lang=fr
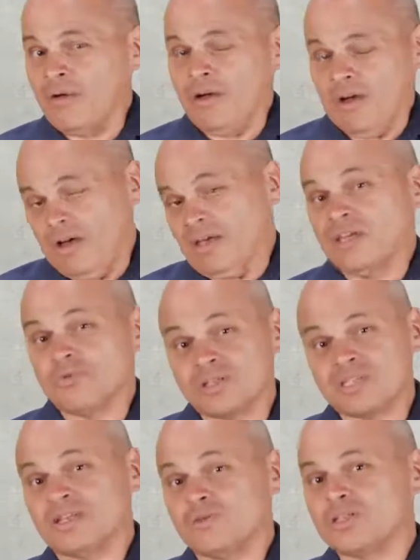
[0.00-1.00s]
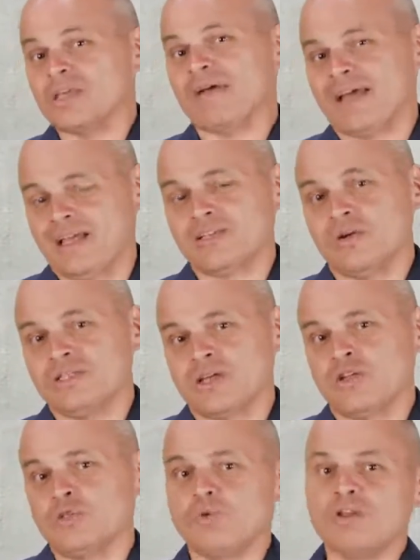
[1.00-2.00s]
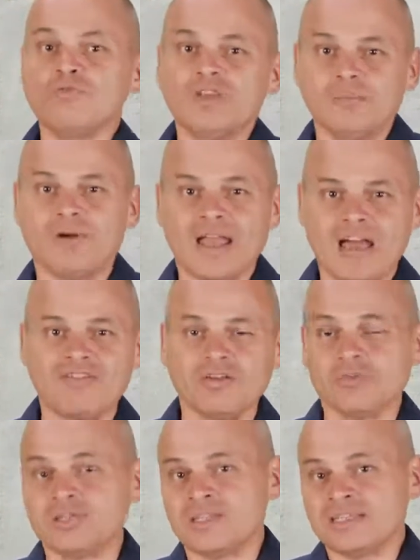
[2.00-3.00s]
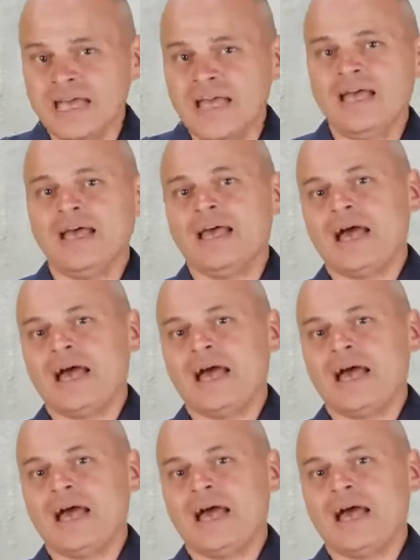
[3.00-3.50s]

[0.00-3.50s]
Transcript: Euh, et aussi, deuxième raison, c'est que du point de vue démographique aussi, ça